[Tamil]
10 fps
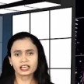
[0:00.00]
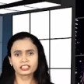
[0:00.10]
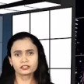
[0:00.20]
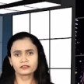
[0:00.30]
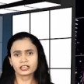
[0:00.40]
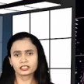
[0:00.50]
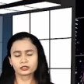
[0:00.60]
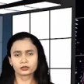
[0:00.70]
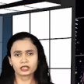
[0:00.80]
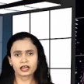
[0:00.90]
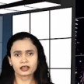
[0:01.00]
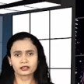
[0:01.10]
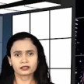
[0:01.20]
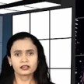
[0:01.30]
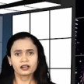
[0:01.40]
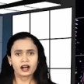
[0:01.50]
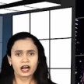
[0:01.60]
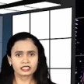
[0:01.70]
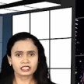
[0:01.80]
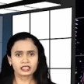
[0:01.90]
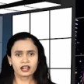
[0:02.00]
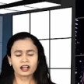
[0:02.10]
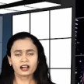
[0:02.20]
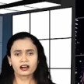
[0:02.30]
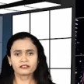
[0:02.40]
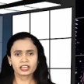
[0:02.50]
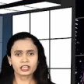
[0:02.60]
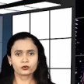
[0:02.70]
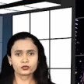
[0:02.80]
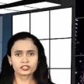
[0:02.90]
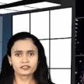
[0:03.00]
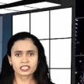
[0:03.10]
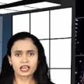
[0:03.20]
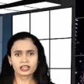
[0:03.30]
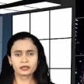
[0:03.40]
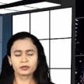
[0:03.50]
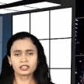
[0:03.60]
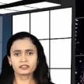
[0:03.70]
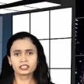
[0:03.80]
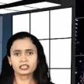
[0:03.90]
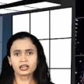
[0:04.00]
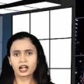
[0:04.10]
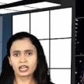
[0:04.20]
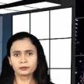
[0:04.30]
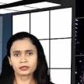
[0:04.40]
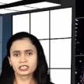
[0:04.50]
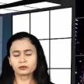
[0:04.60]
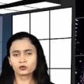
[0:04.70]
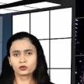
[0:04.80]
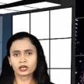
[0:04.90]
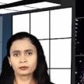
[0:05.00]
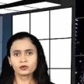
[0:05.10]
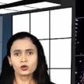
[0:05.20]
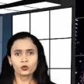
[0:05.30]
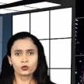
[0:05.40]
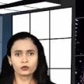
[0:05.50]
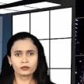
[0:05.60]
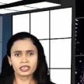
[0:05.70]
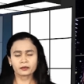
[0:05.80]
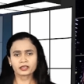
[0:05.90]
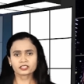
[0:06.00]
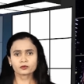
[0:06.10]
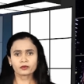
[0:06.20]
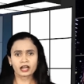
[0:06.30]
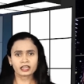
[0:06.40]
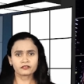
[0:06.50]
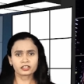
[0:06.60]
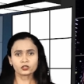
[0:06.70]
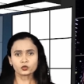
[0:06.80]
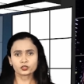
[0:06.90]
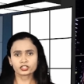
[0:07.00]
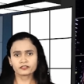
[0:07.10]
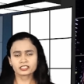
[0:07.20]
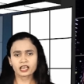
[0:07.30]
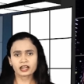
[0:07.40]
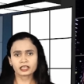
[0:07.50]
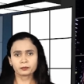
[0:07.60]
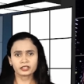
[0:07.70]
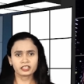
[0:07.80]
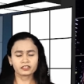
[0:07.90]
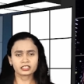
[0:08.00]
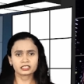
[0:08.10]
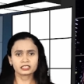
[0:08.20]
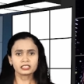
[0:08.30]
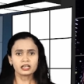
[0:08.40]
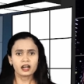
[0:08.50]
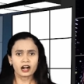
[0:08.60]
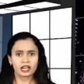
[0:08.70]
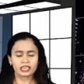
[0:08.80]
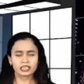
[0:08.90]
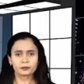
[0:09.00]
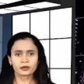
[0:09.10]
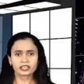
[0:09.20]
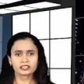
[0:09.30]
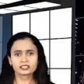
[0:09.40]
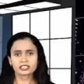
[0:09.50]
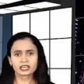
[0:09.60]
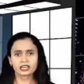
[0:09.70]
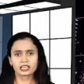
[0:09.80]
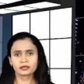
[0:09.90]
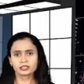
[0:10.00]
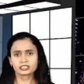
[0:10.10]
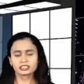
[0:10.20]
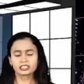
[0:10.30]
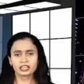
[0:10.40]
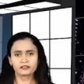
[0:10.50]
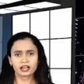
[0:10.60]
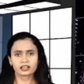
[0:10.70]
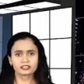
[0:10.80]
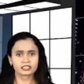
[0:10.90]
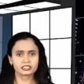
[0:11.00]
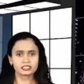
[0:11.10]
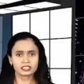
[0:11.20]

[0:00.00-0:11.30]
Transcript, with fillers: கருத்து வெளியிட்டுள்ளார் அதற்காக அவரை குற்ற விசாரணை பிரிவுக்கு அழைப்பதன் மூலம் உண்மையை பேசும் அனைவரும் குற்ற விசாரணை பிரிவுக்கு அழைக்கப்படுகின்றார்கள் என்பது தெளிவாகின்றது